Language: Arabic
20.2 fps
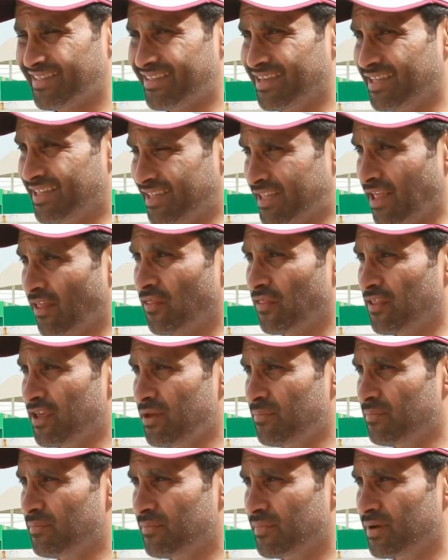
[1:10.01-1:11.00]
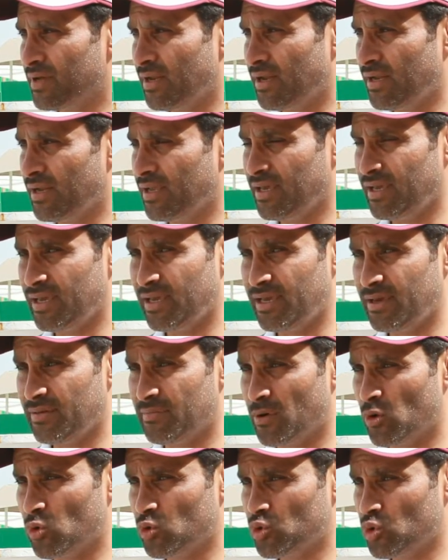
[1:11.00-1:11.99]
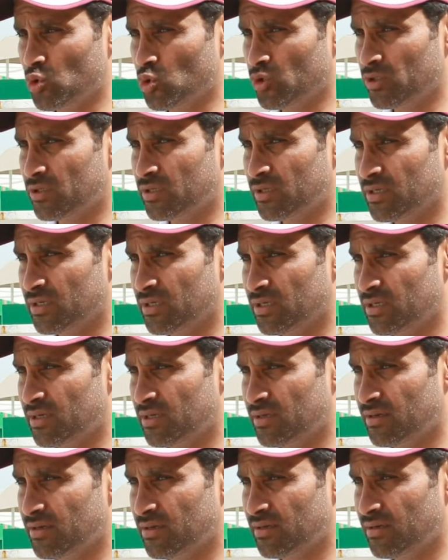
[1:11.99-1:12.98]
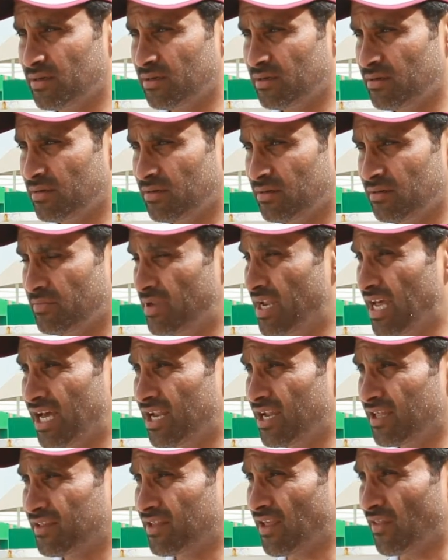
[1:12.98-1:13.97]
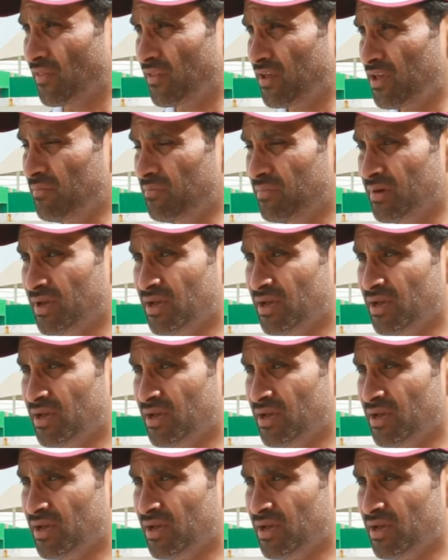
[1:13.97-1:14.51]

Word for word: التنظيم اللي موجود من احلى التنظيم